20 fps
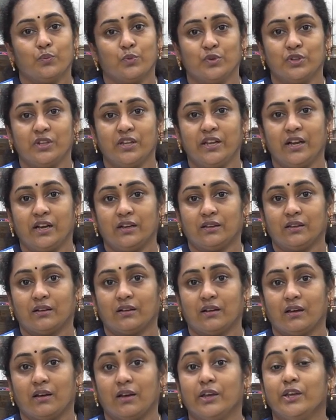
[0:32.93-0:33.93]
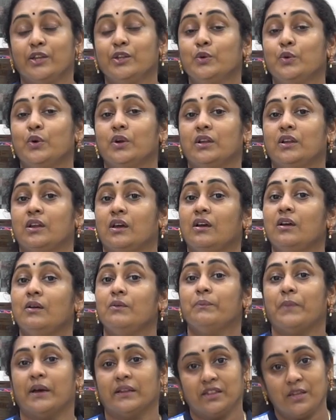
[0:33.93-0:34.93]
முந்திரி எடுத்துக்கலாம் இது கூட நான்
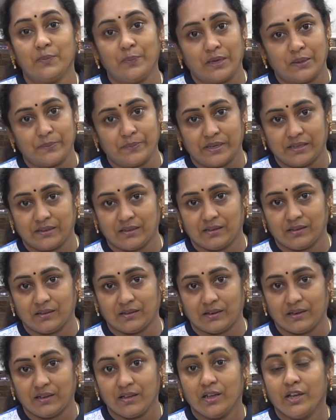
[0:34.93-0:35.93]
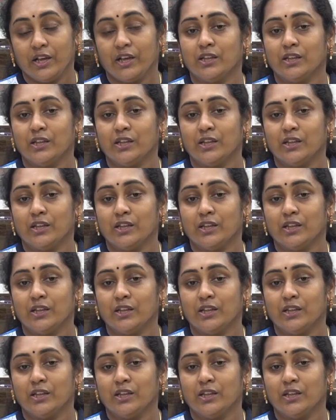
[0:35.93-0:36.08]
அத்திப்பழம் எடுத்துருக்கிறேன்